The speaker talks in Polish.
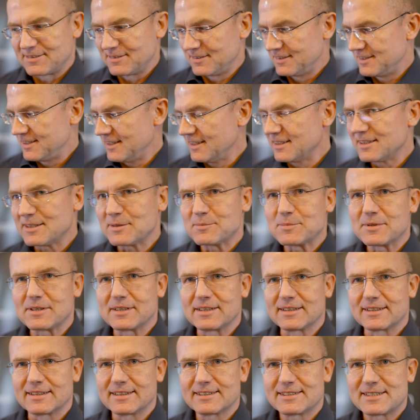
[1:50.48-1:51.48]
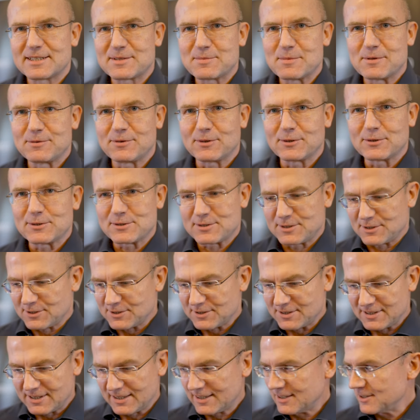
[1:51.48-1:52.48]
Dzień dobry, jesteśmy Focus
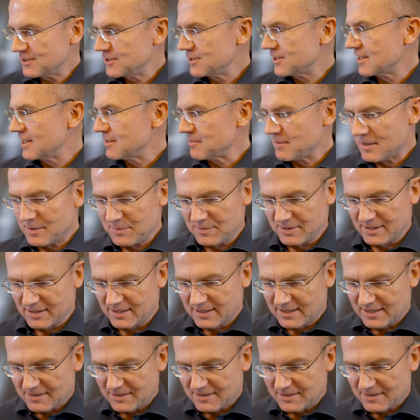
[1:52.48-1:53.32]
Nordic i dzisiaj mamy